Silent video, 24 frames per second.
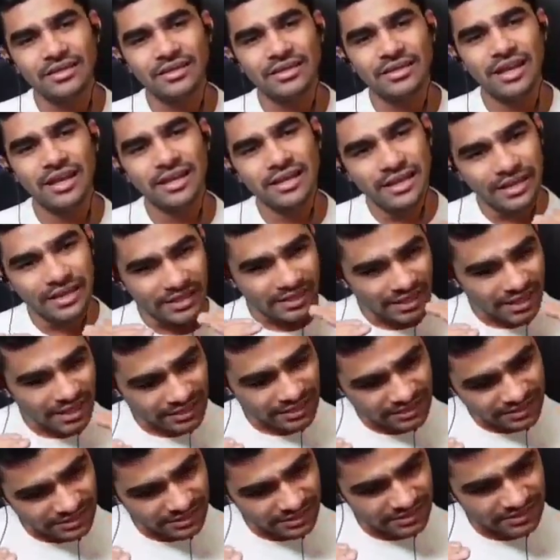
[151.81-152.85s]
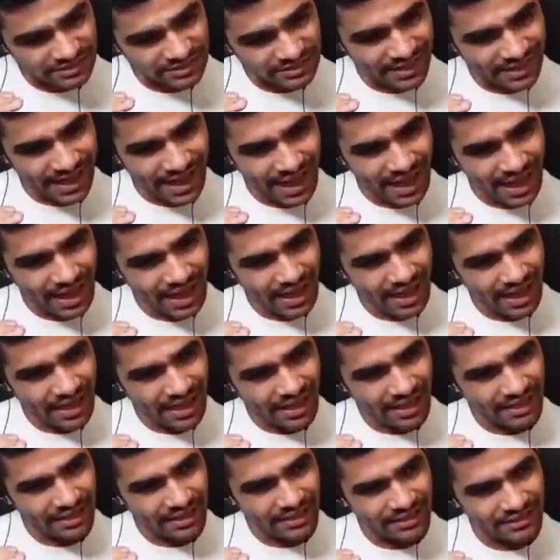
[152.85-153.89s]
लेकिन ये चीज़ क्या
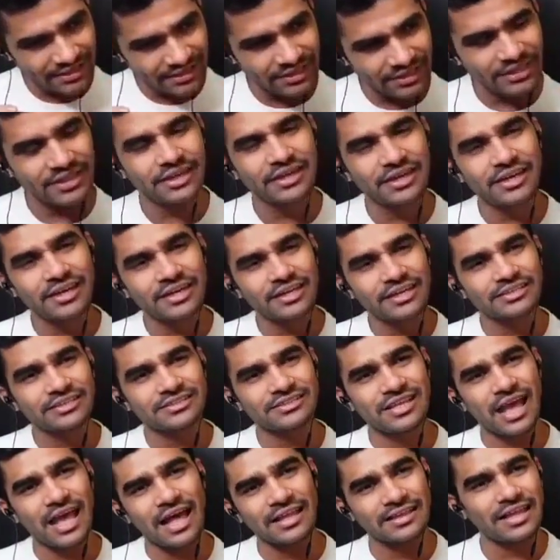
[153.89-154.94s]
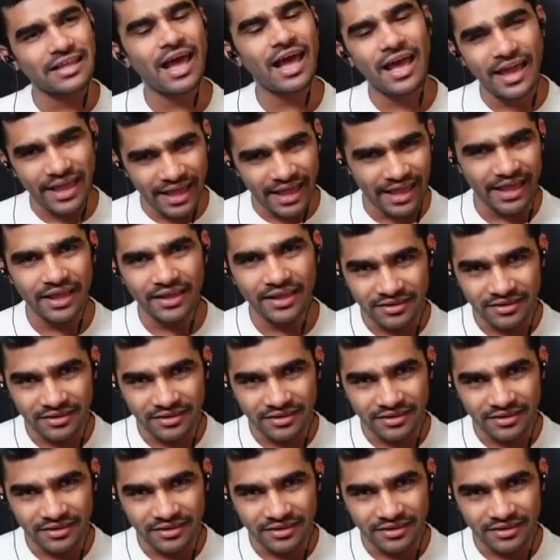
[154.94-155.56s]
इतनी ज़्यादा है